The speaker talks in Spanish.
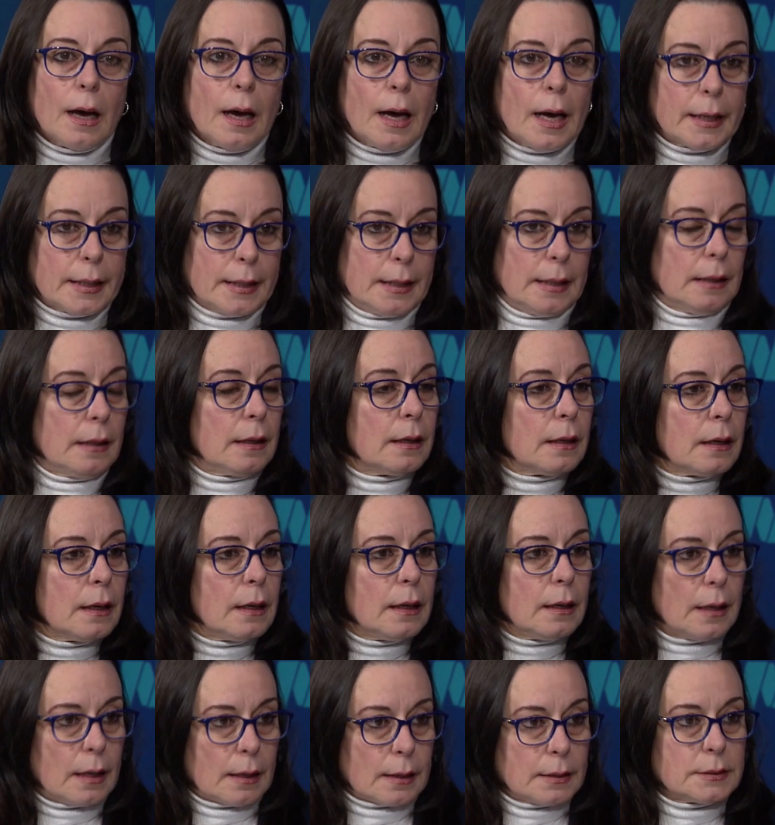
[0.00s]
aquí,
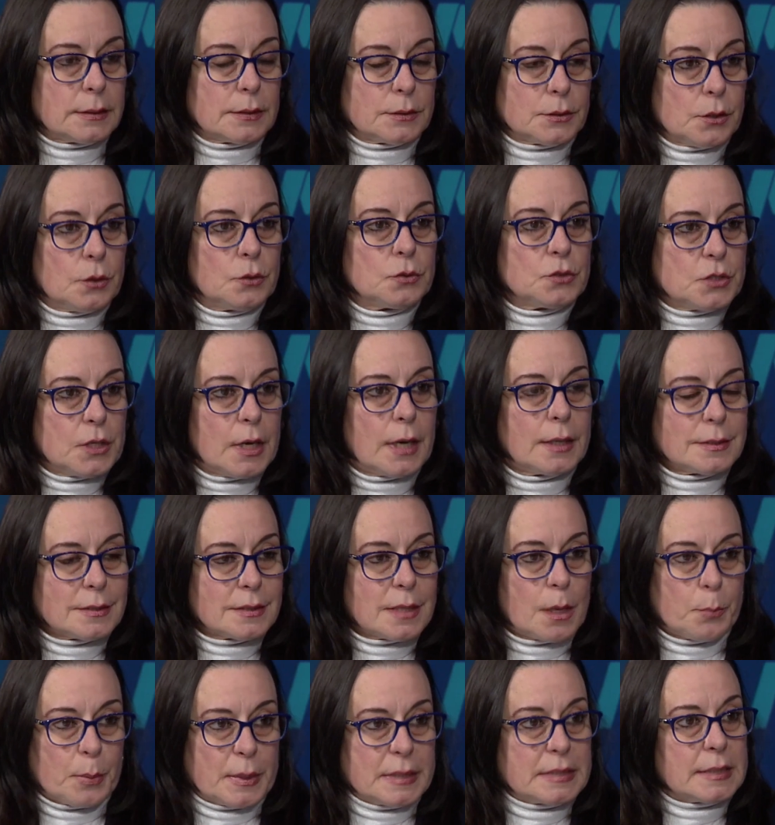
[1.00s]
la recesión ya
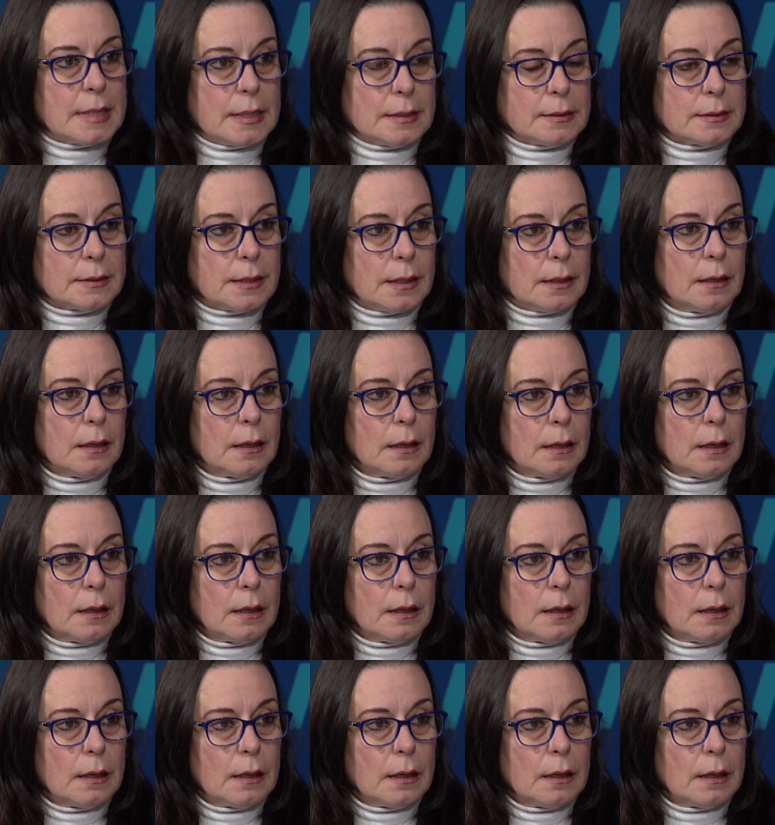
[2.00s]
está presente.